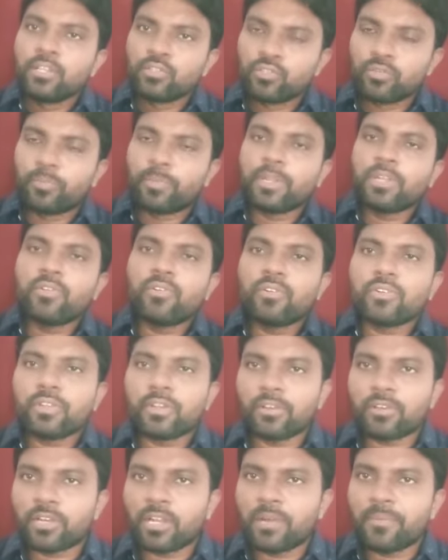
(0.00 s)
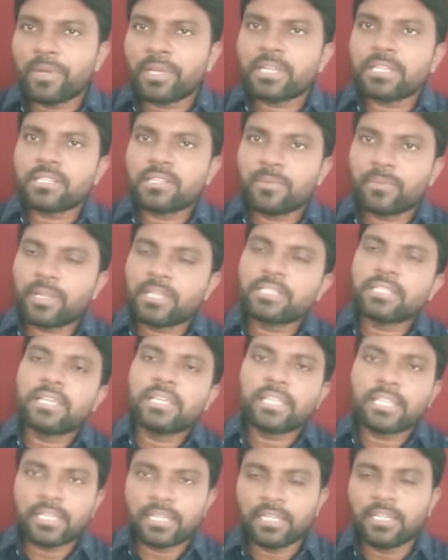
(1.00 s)
సుప్రీంకోర్టు రఘురామకృష్ణంరాజు
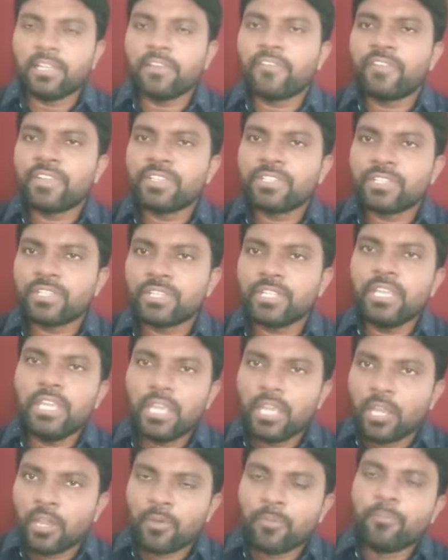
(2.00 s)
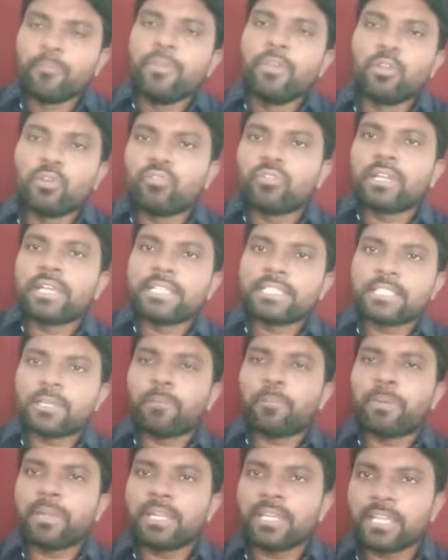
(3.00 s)
గారికి రిలీఫ్ ఇచ్చింది మీరు కూడా
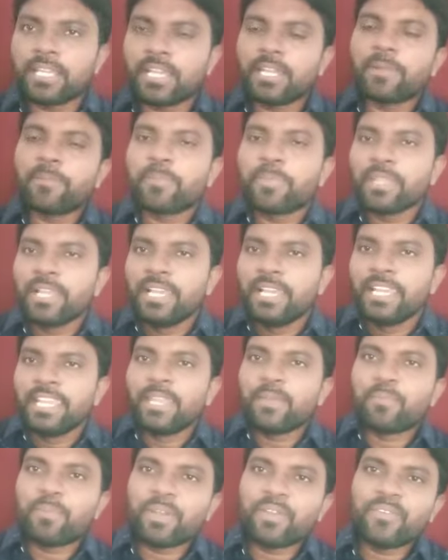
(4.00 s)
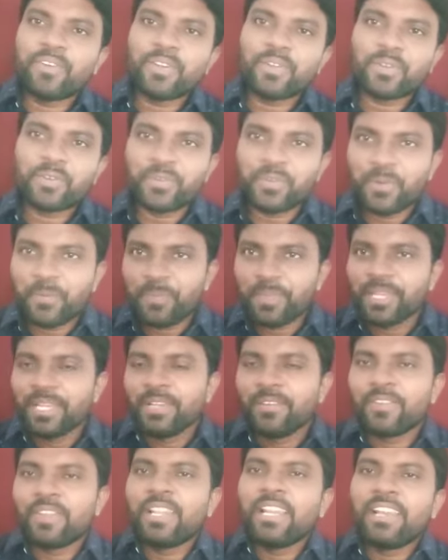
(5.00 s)
చెప్పండి అని ఇప్పటి వరకు
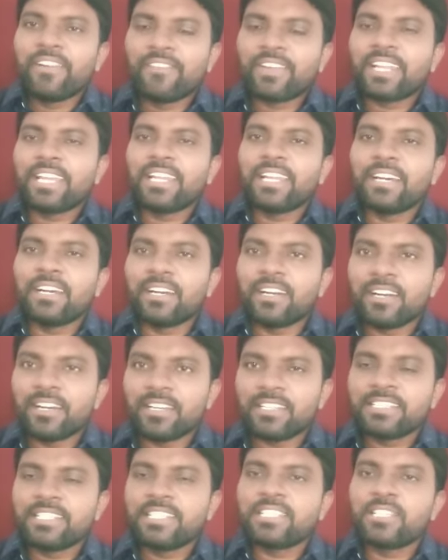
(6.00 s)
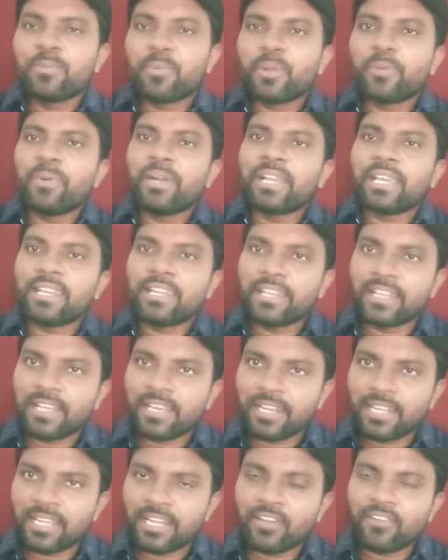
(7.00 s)
ఎవరైనా జేసీ ప్రభాకర్ రెడ్డి
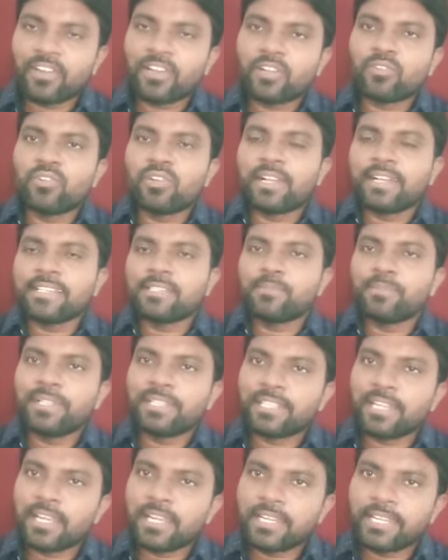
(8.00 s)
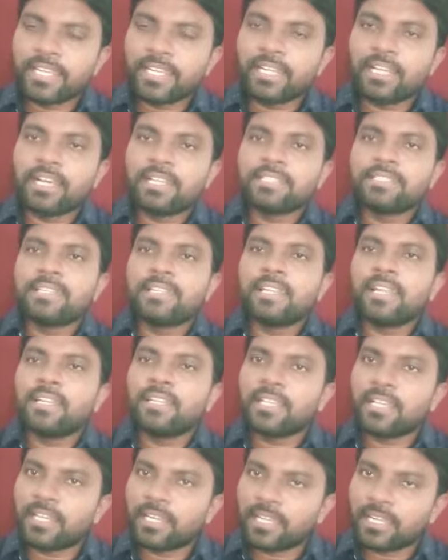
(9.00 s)
గారైనా వాళ్ళ కొడుకు అస్మిత్ రెడ్డి అయినా
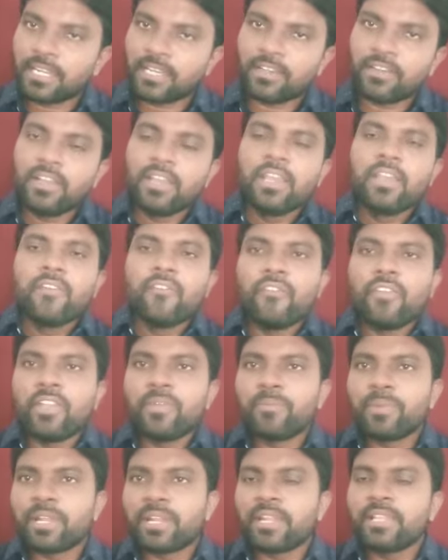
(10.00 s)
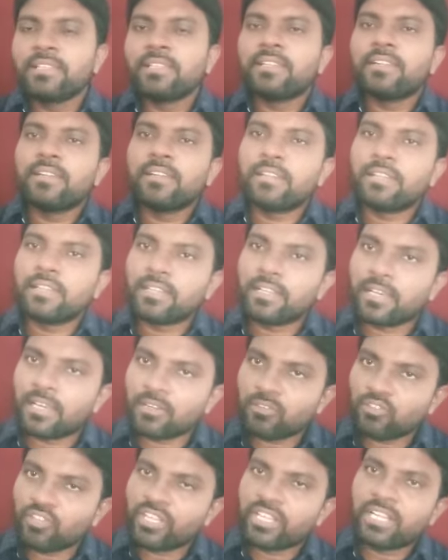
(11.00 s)
అచ్చెన్నాయుడు గారైనా వేం నరేందర్ రెడ్డి
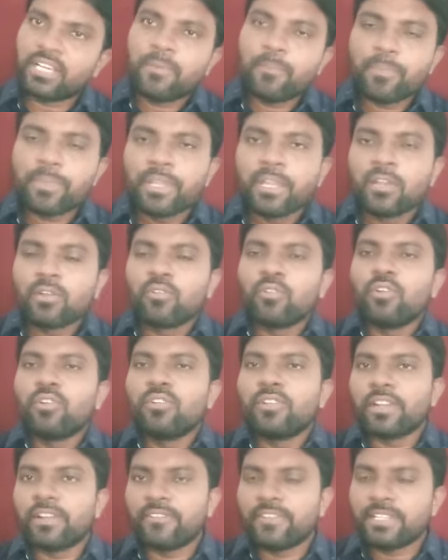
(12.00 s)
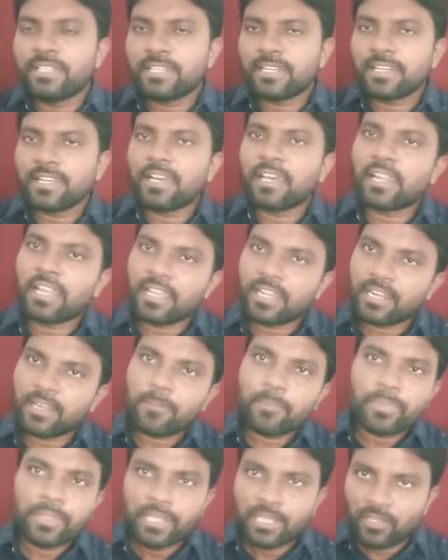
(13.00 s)
గారు అయినా కొల్లు రవీంద్ర గారైనా
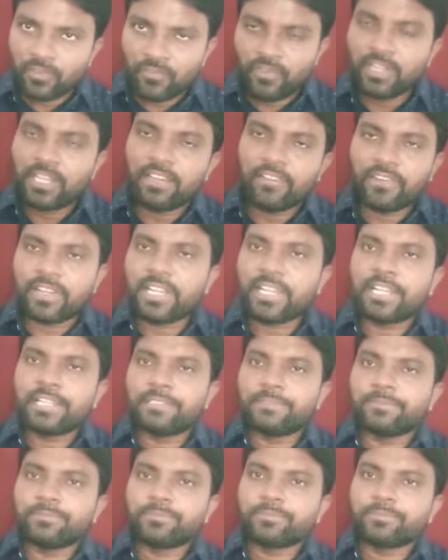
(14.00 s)
వీళ్ళు ఎవరైనా